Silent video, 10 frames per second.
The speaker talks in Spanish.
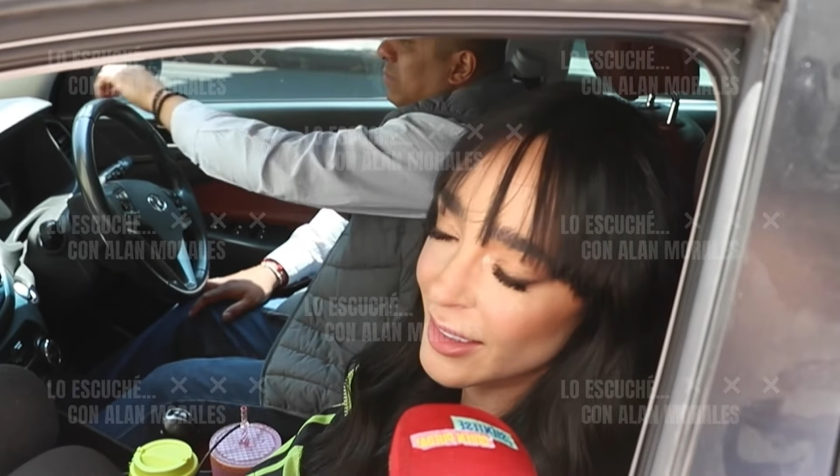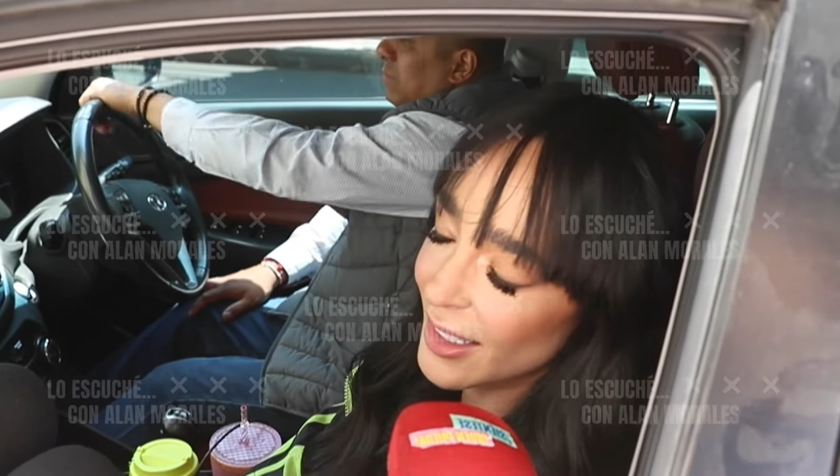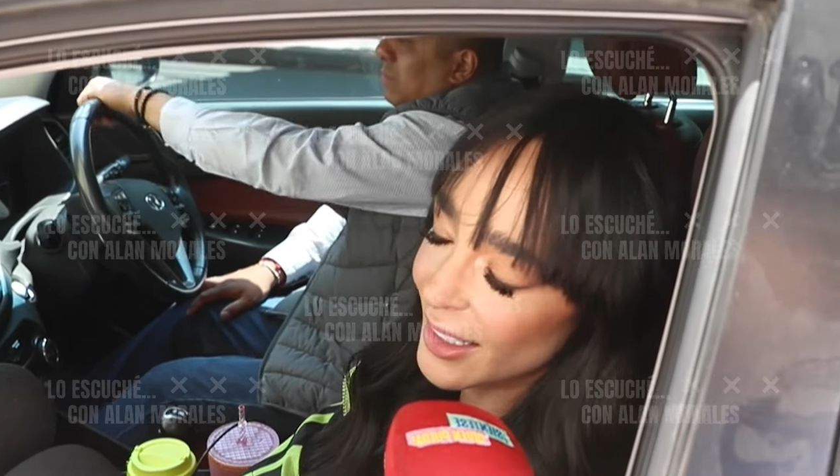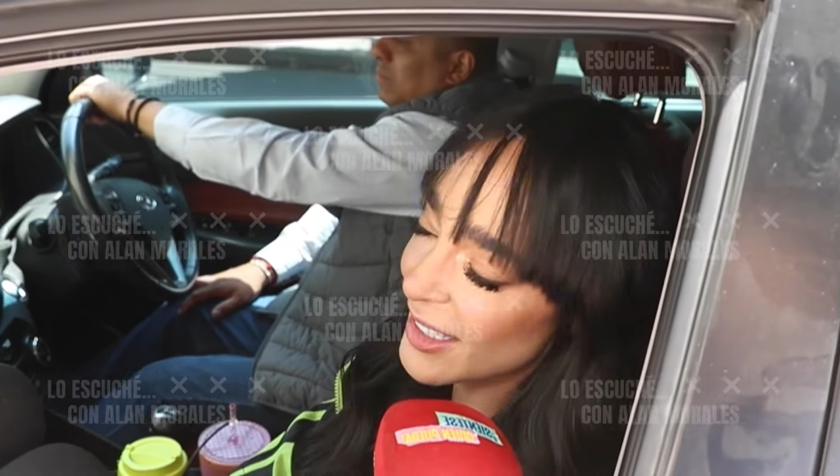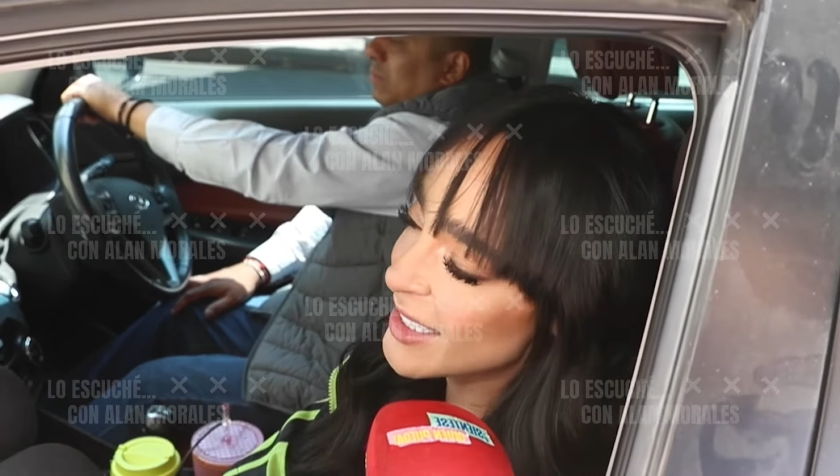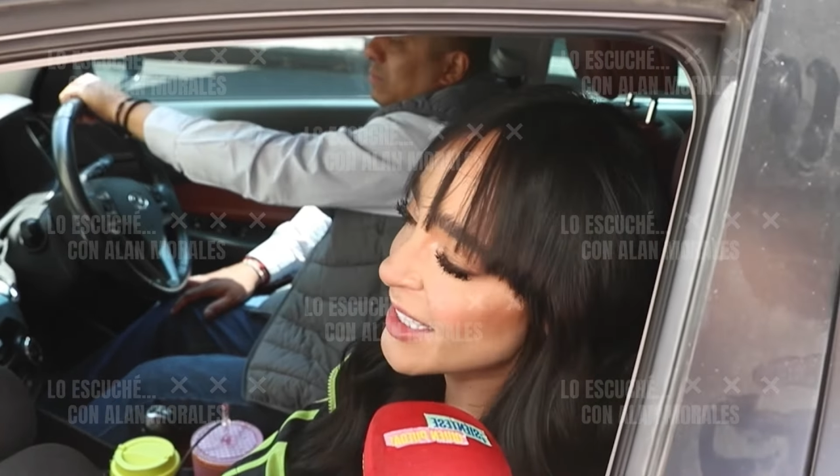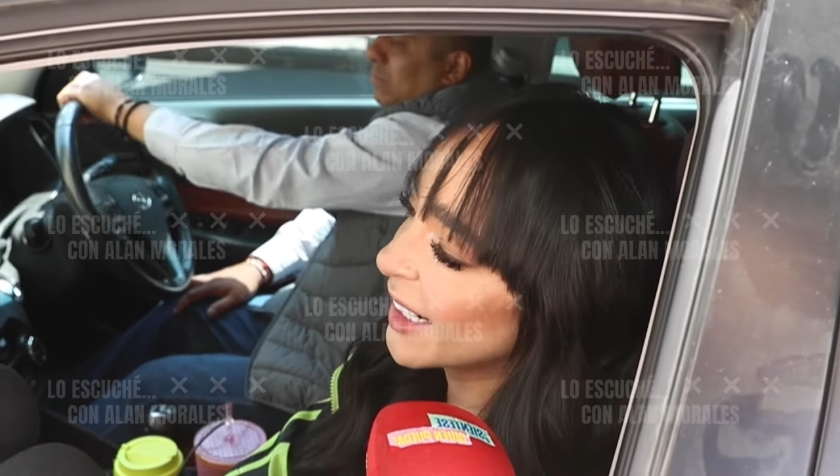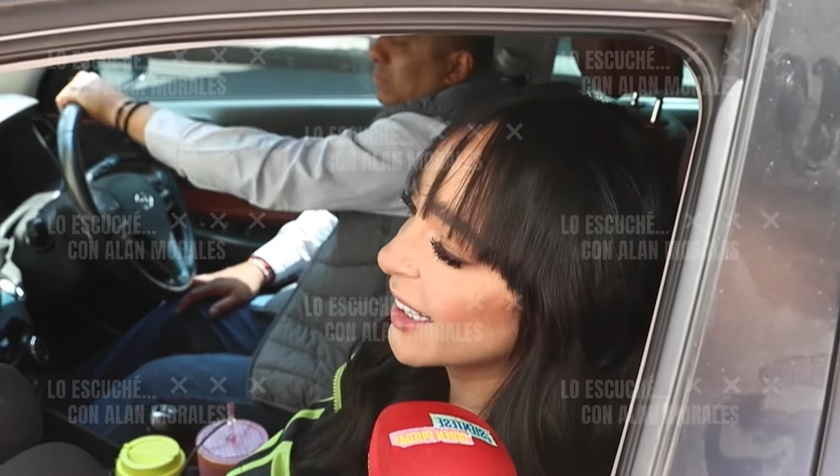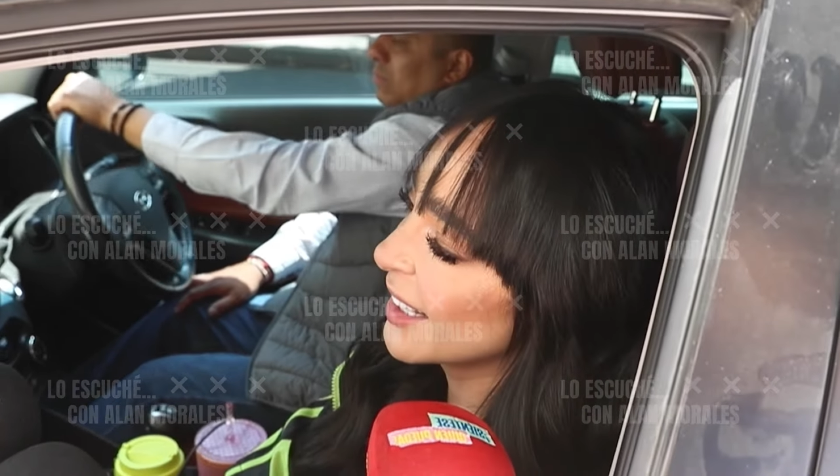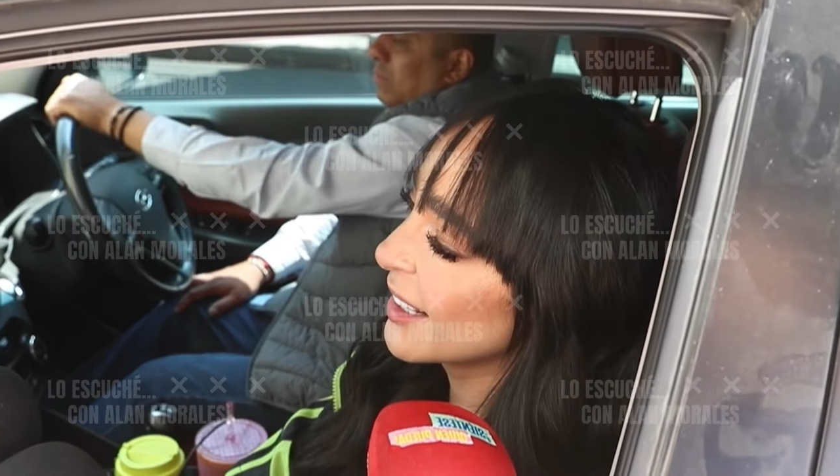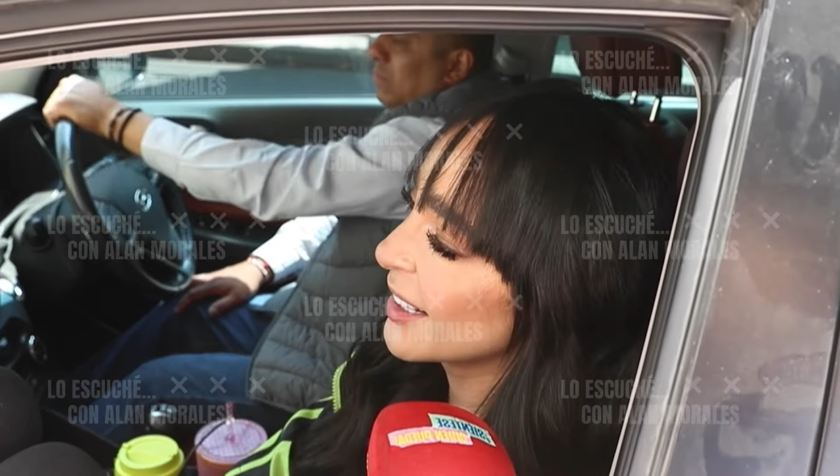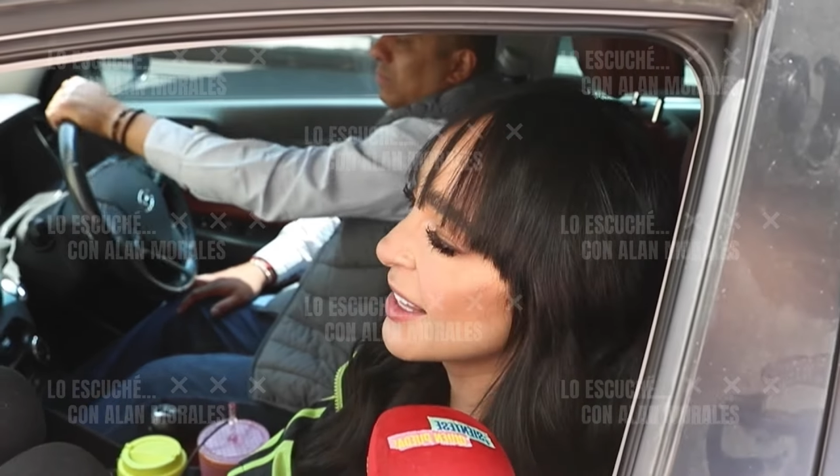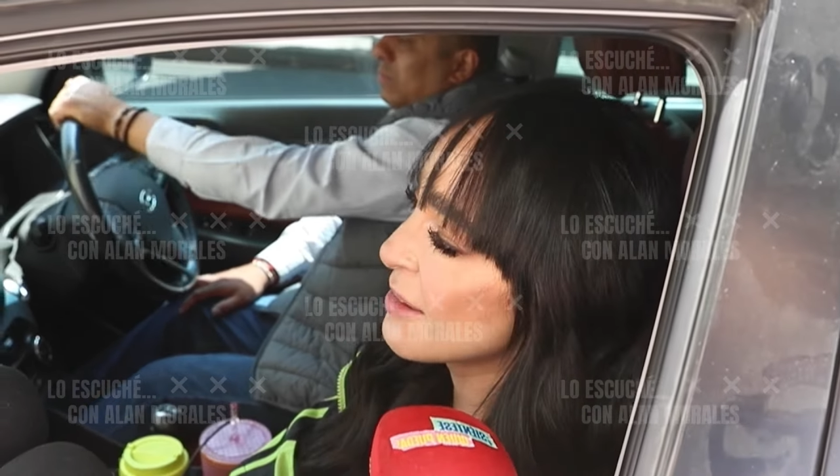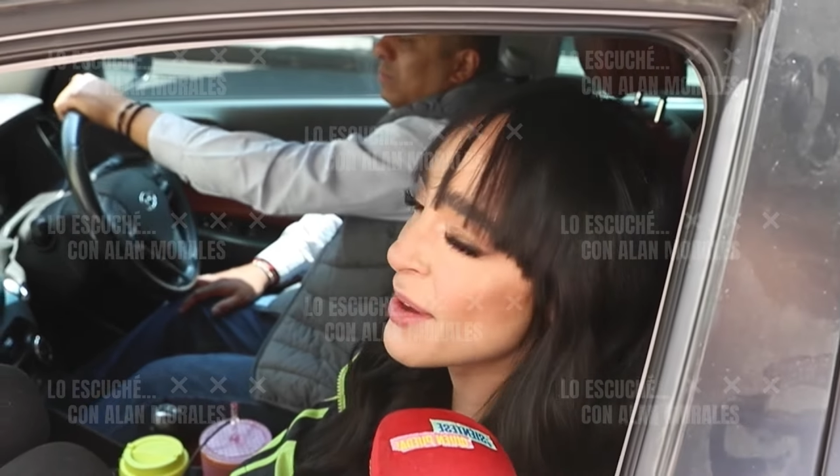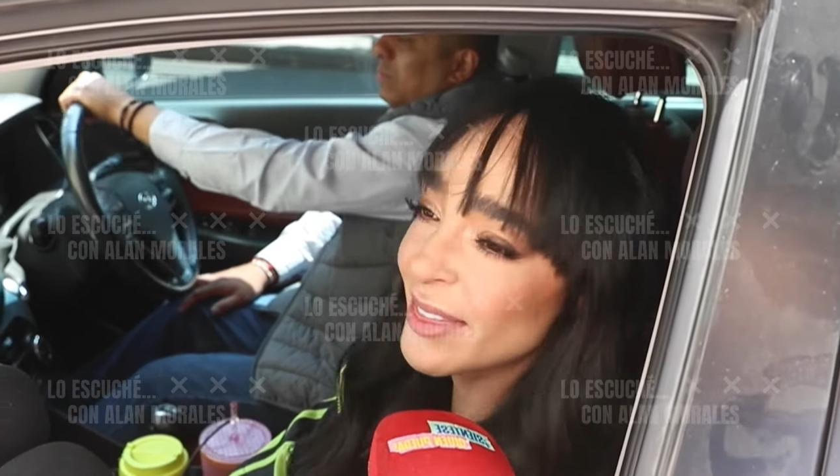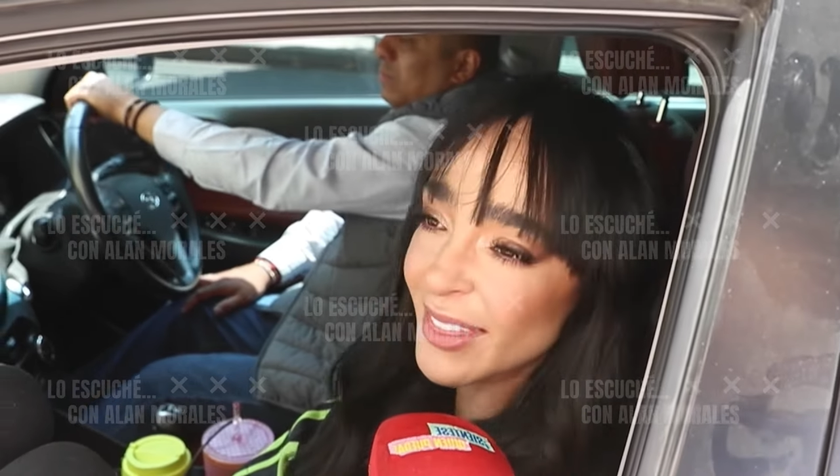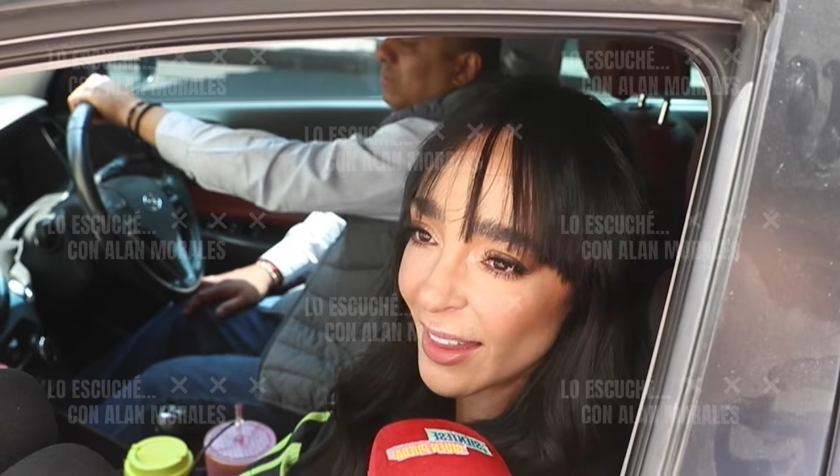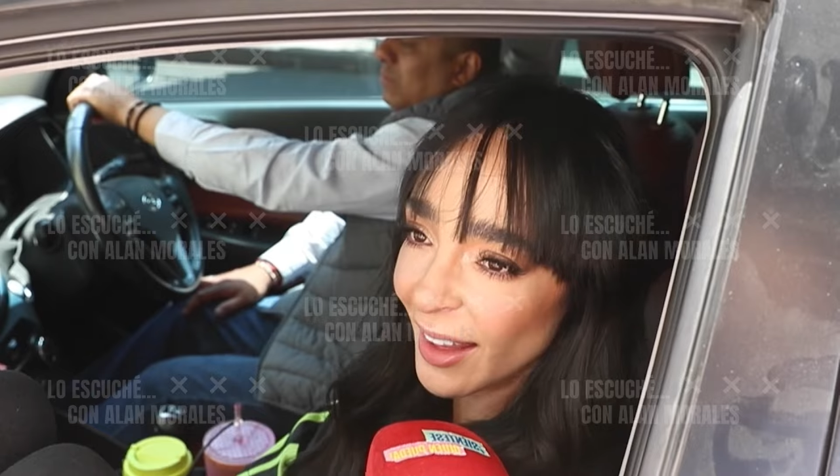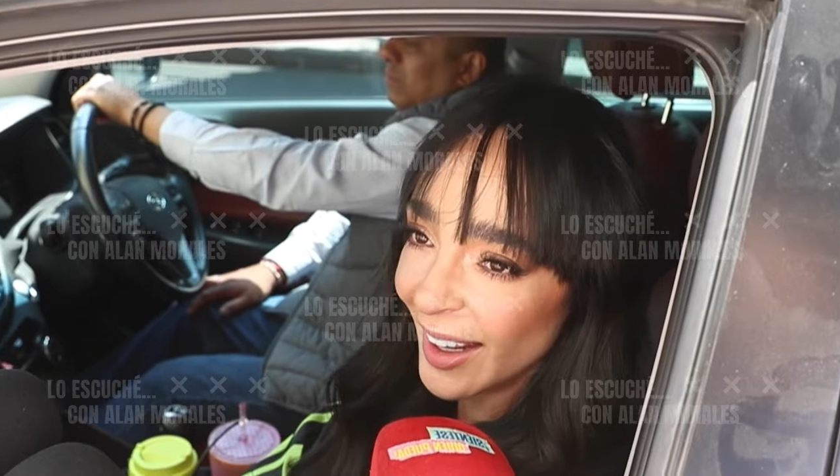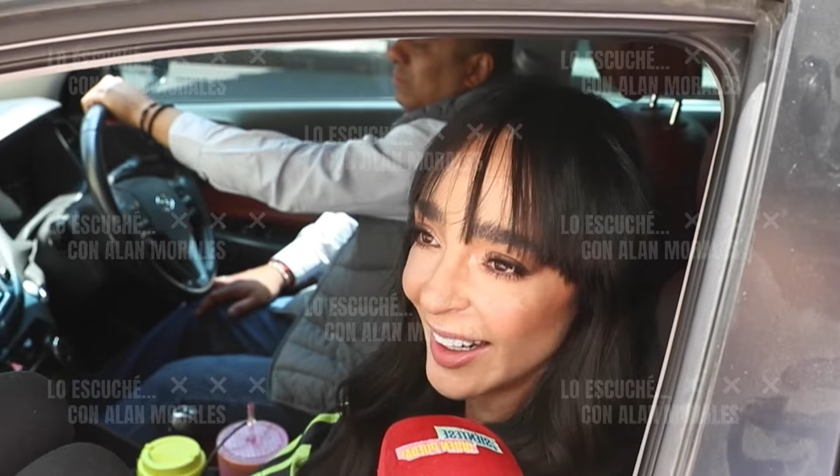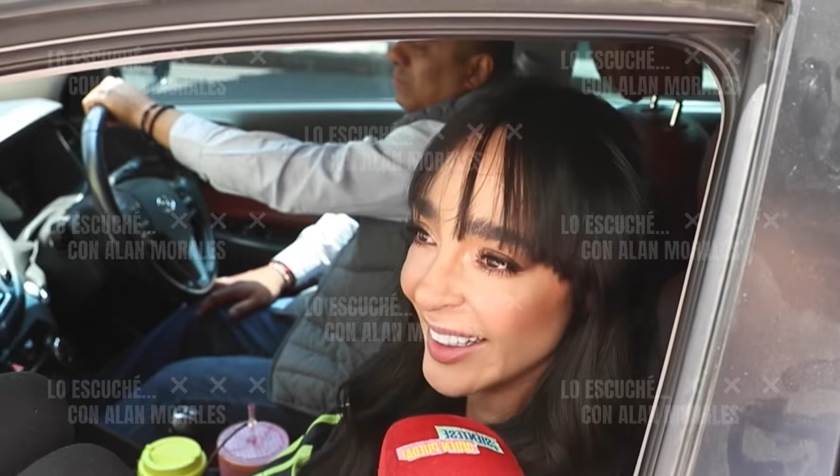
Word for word: deja de estar de inventada.